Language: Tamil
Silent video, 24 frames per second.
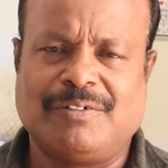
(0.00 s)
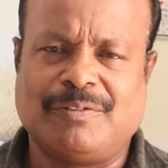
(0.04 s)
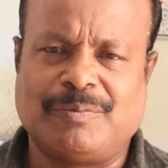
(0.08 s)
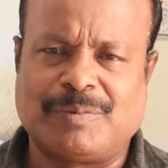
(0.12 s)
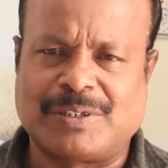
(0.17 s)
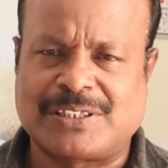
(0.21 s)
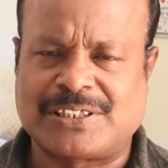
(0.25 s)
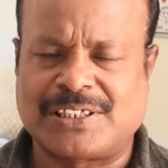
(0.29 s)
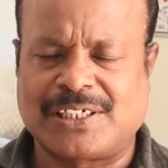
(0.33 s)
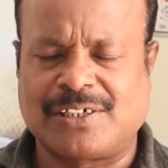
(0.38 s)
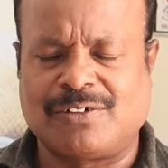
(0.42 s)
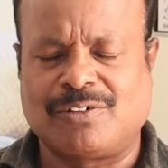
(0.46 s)

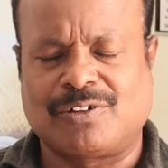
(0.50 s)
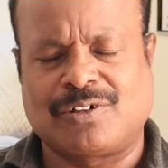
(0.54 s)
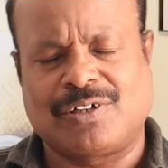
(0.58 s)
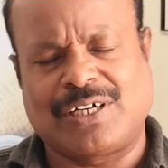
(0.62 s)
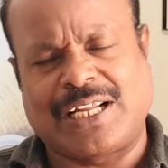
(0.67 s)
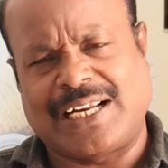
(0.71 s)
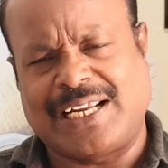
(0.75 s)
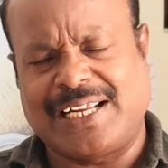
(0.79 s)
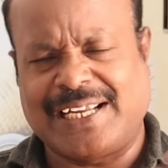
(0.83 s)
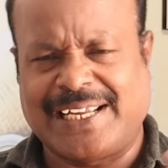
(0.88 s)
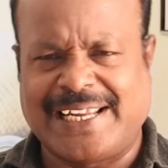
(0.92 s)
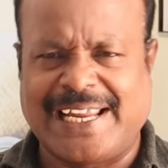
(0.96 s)
விமர்சனங்கள்
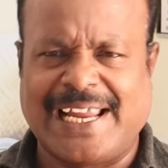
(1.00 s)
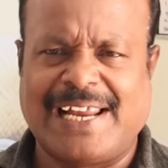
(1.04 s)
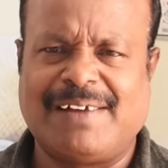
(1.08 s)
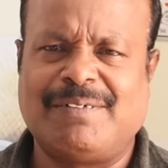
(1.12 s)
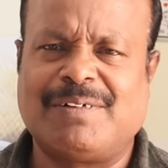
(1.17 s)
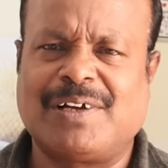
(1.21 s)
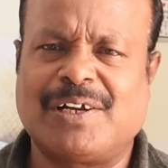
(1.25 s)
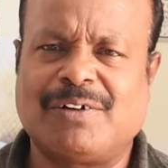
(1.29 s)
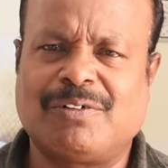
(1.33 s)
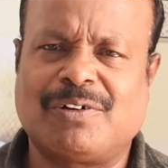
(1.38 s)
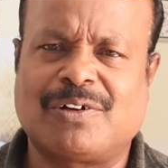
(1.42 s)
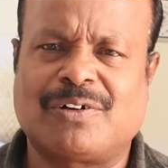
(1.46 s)
வரும் நிறைய
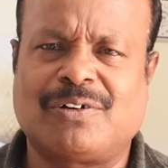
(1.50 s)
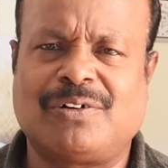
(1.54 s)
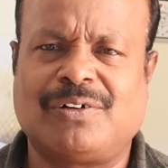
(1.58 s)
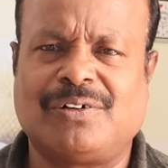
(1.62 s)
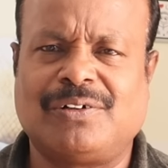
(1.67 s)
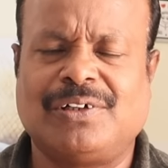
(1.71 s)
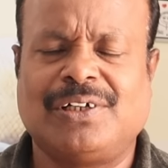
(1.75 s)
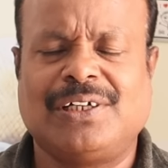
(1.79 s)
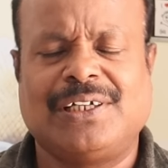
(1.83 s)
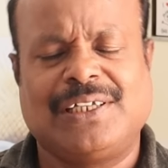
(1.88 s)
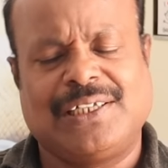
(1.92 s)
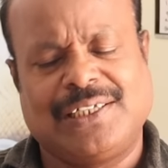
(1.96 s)
கேள்விகள் வரும்
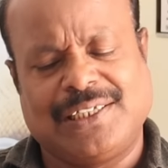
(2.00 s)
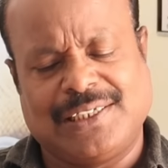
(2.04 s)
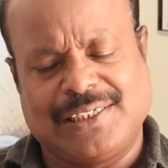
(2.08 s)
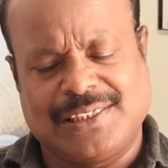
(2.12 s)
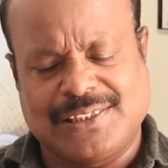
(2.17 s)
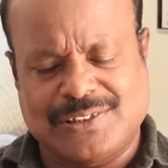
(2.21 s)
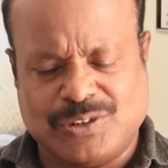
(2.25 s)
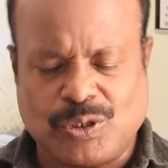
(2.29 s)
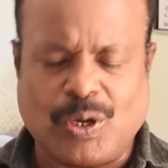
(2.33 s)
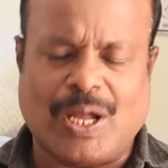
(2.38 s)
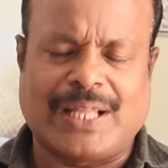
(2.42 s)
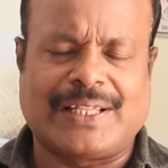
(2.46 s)

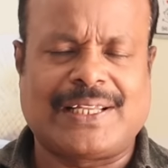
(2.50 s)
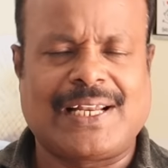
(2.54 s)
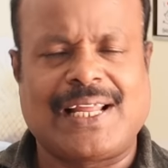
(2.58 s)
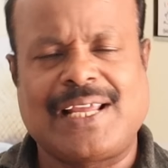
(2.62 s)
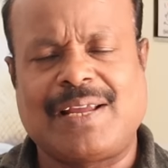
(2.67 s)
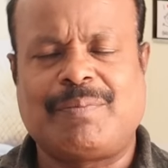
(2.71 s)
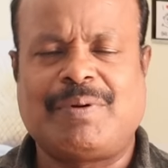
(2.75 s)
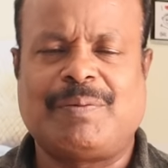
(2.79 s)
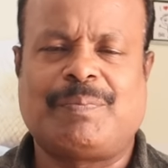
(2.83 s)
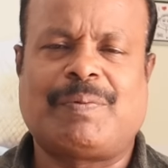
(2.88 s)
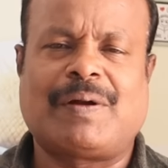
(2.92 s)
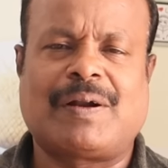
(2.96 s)
ஸோ
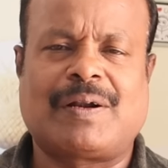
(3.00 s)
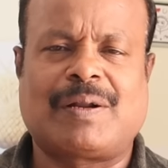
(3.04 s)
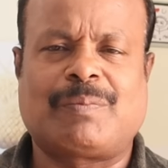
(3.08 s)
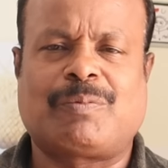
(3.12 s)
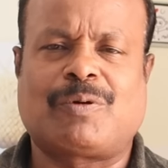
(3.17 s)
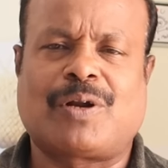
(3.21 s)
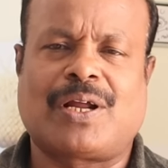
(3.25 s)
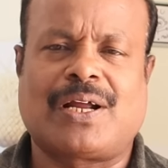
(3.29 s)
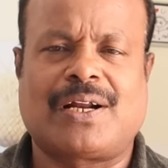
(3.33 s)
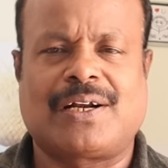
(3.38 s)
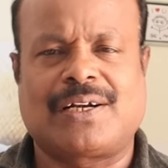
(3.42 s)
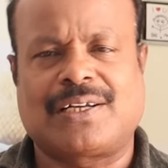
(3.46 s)
அதெல்லாம் எப்படி பண்ண
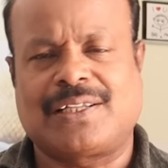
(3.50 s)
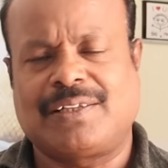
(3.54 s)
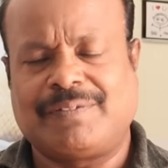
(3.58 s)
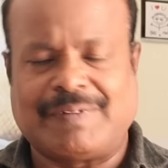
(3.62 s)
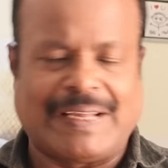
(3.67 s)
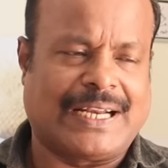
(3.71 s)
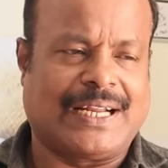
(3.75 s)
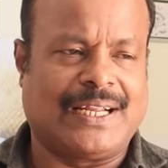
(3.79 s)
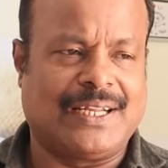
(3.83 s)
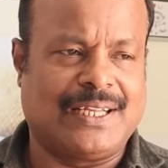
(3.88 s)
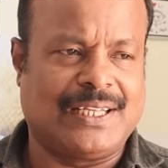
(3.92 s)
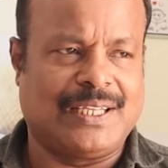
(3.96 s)
போகிறாங்கன்றது
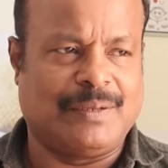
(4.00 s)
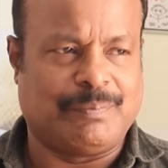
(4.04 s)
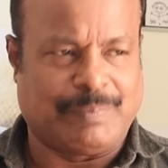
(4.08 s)
வேறு